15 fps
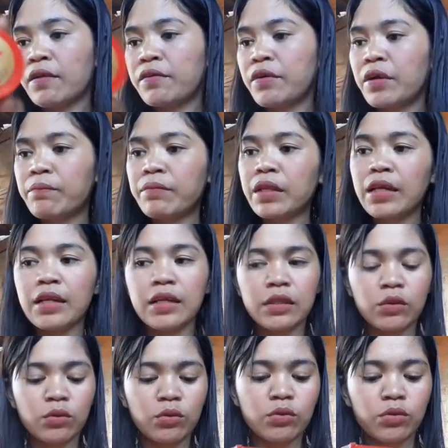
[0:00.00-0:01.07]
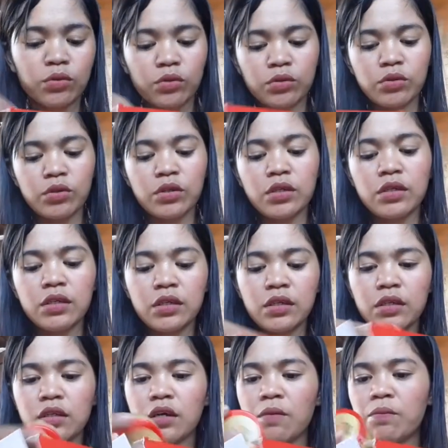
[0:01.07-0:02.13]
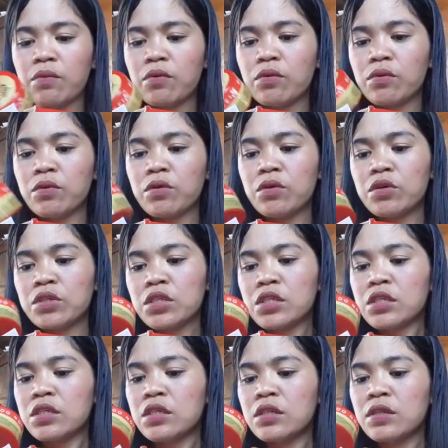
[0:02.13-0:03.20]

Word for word: Cream nila to. Tapos,